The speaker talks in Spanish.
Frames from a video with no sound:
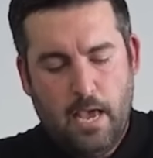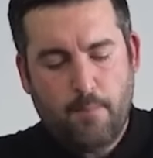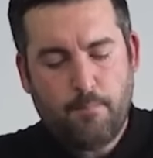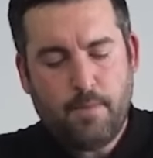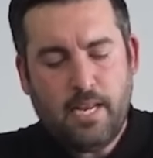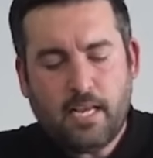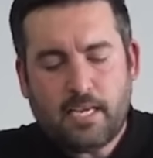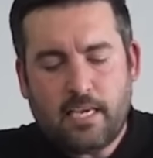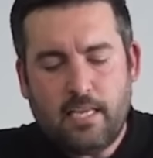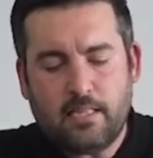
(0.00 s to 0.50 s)

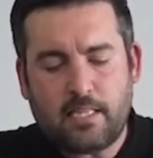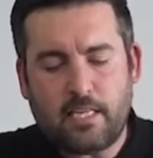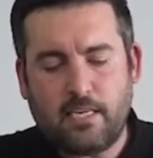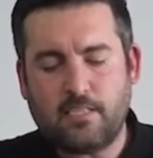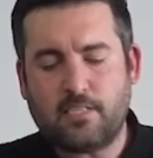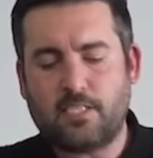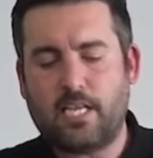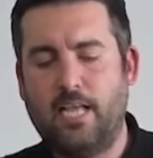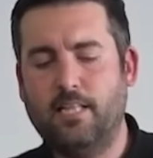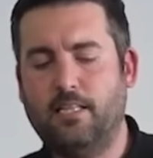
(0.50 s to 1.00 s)
Mira qué
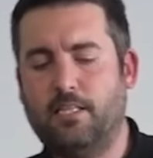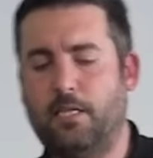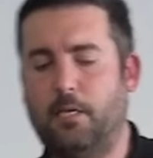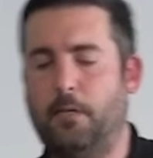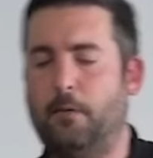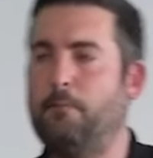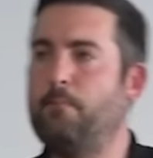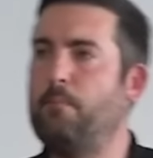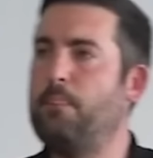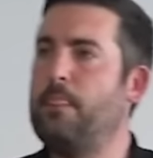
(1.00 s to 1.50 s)

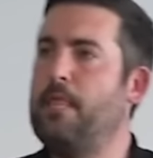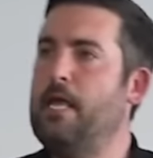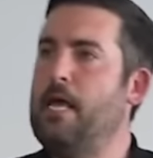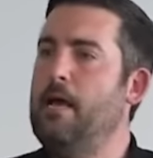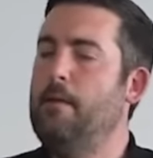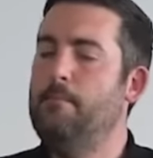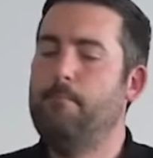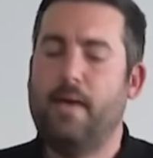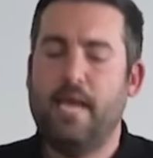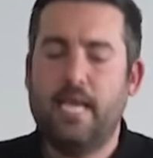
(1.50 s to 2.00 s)
interesante.
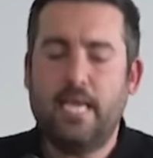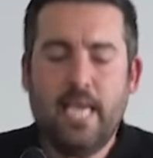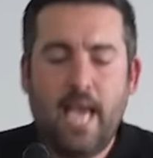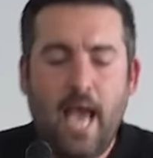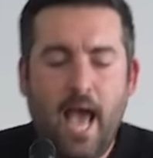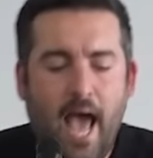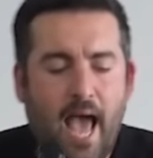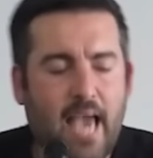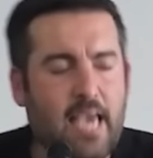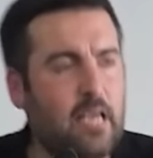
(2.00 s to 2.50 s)

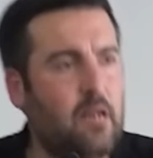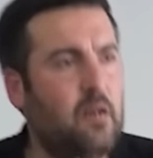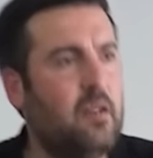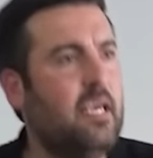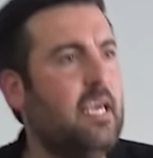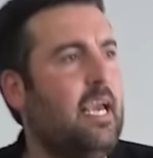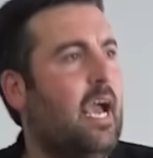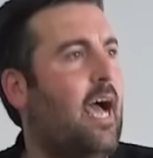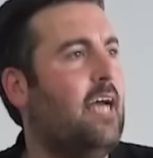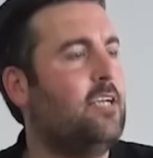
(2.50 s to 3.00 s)
Veía a
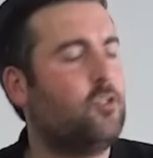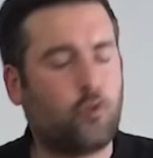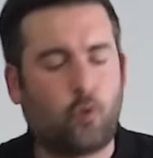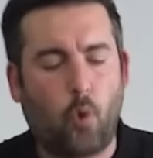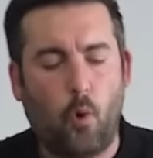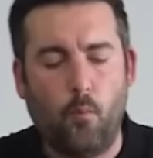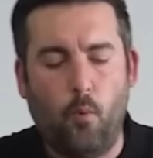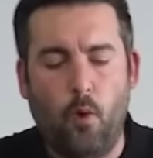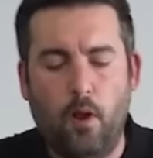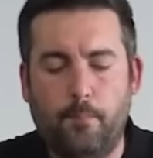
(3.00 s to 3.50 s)
Elías
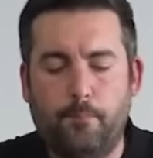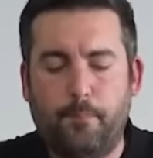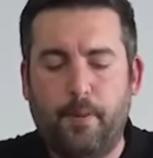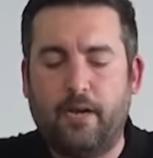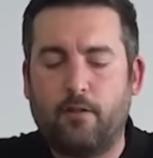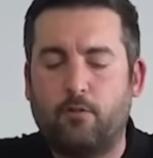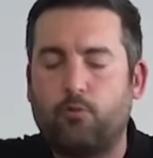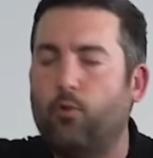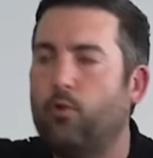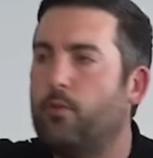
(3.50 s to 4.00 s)
como el
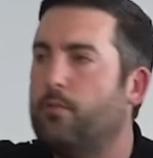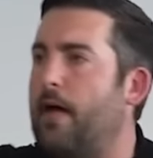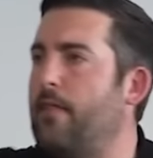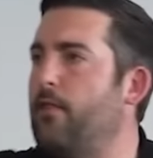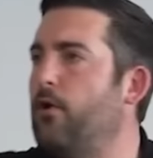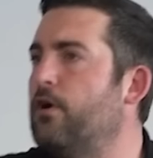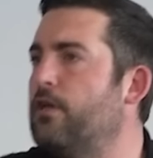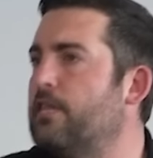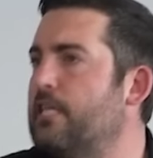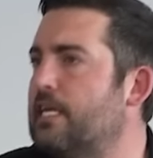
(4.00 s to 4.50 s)

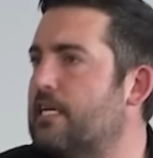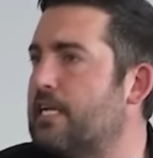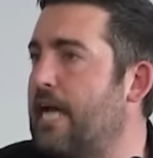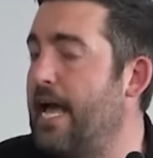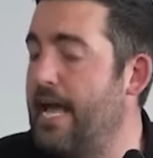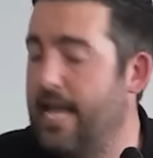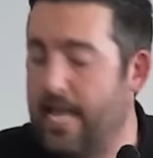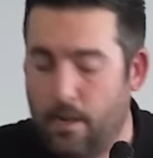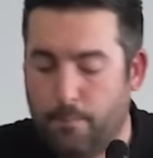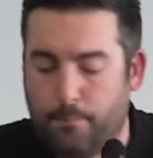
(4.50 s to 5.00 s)
perturbador de
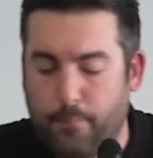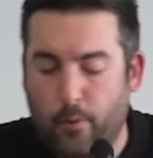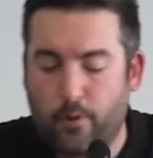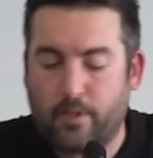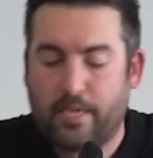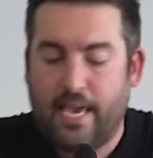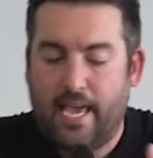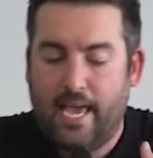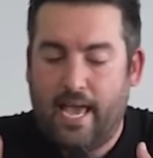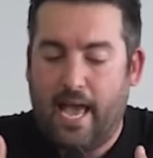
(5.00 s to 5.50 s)
Israel
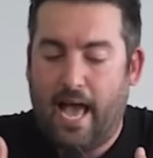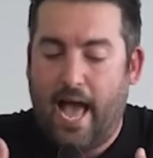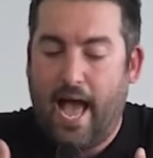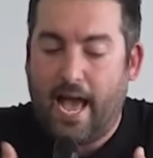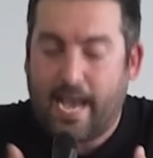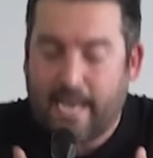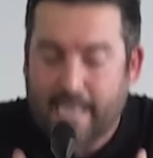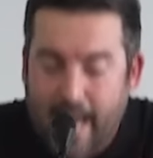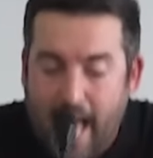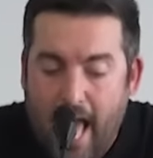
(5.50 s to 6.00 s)
porque
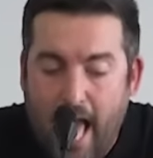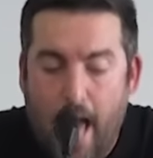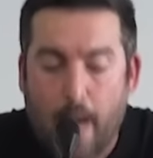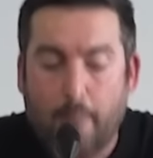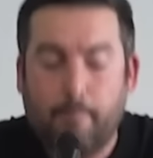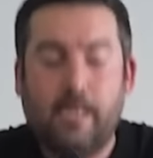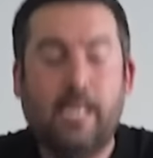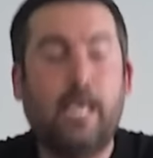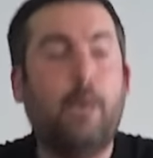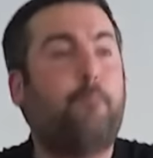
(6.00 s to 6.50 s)
a
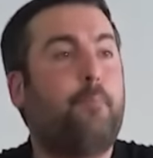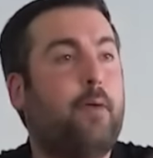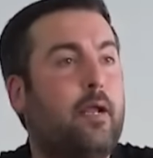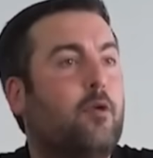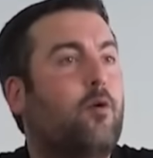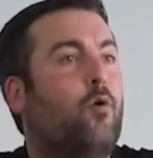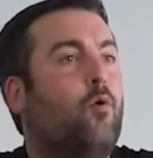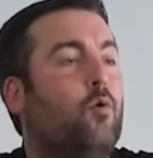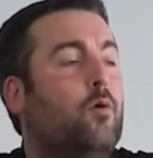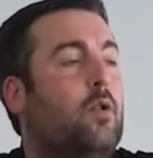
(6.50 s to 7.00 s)
Acab le,
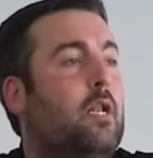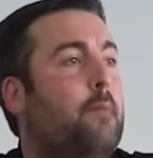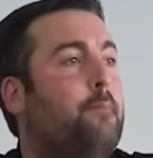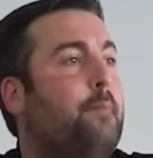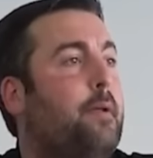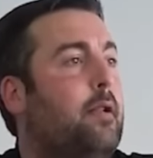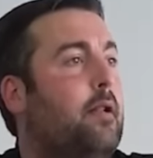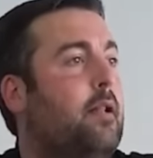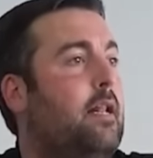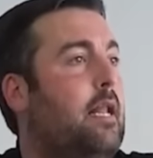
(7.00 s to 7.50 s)

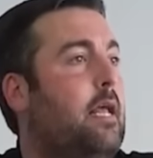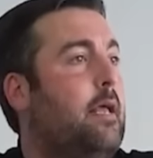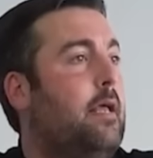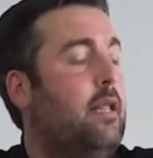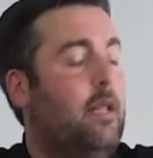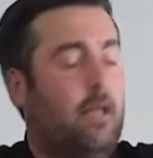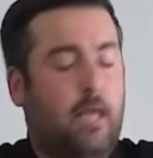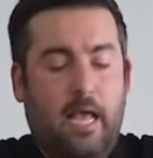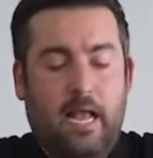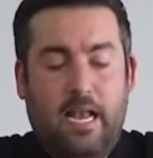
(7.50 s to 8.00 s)

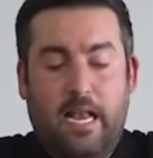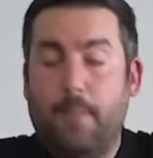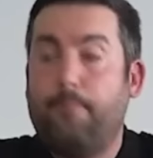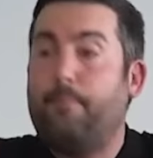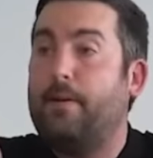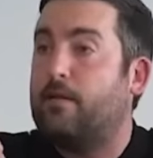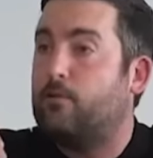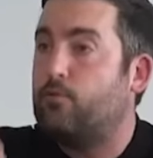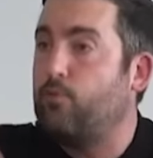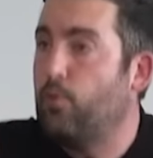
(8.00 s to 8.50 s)
le
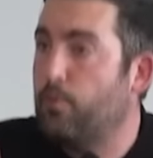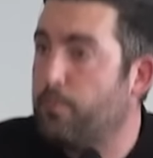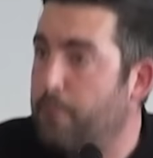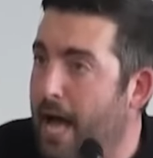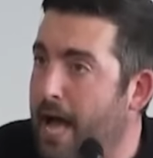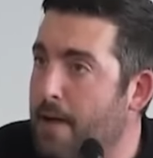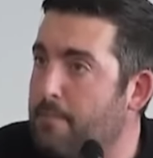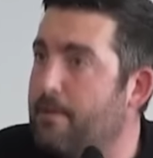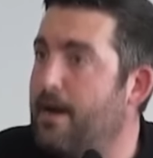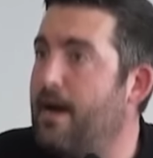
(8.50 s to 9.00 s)

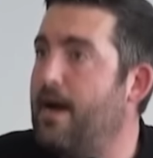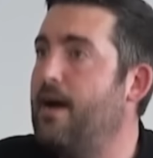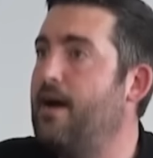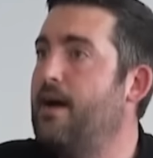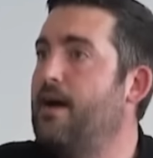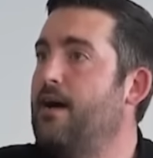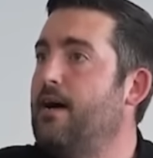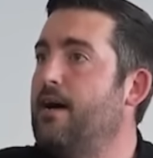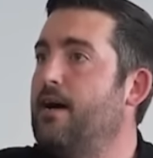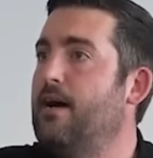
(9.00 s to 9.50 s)

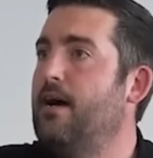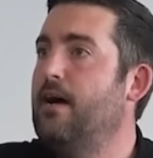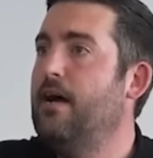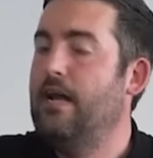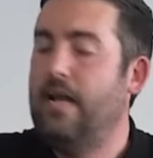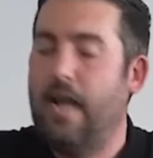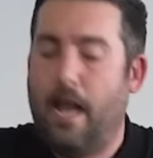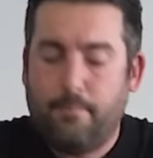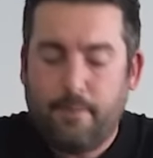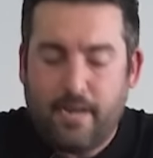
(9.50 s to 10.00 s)
perturbaba
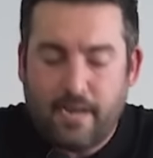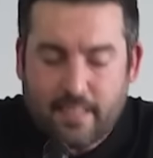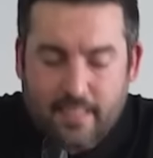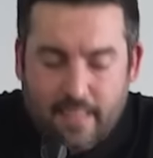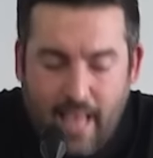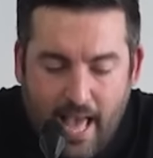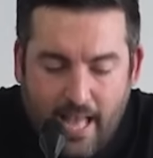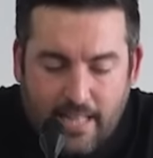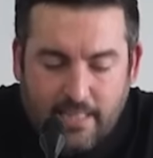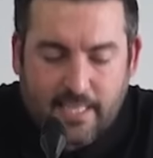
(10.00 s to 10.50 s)
la
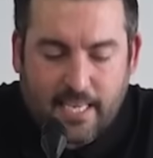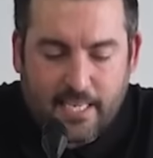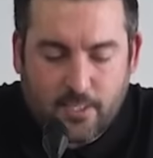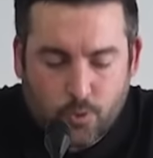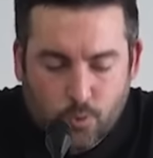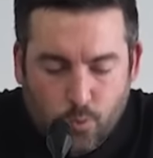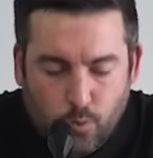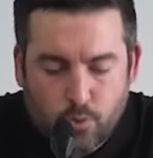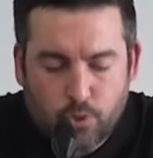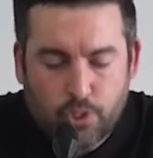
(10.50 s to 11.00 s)
verdad que
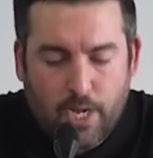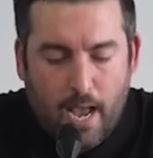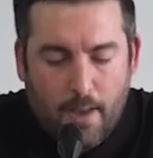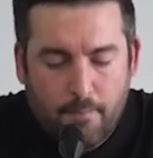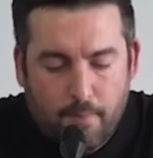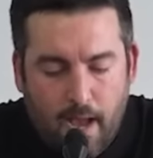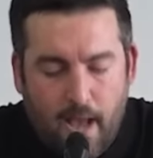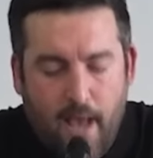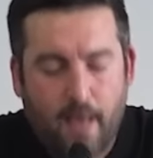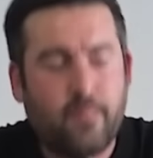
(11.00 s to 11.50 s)

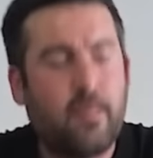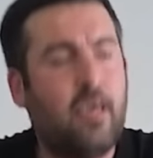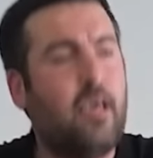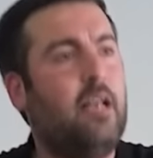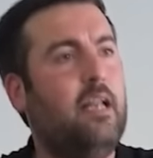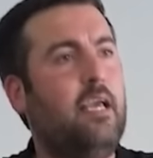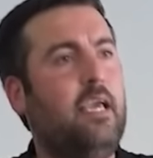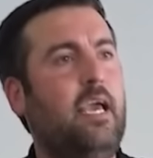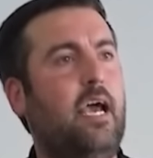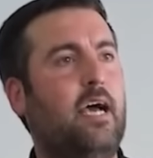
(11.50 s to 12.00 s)
escuchaba de
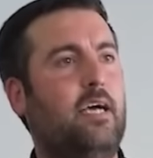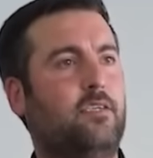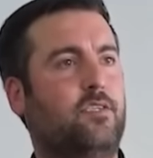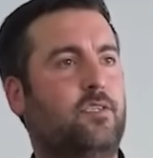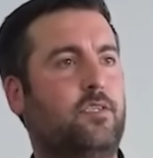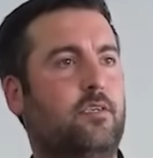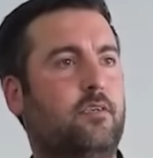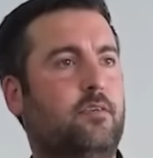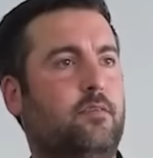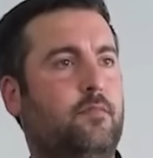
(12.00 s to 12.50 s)

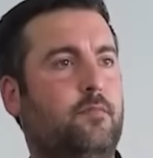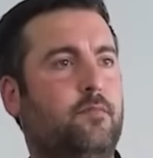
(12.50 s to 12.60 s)
Elías.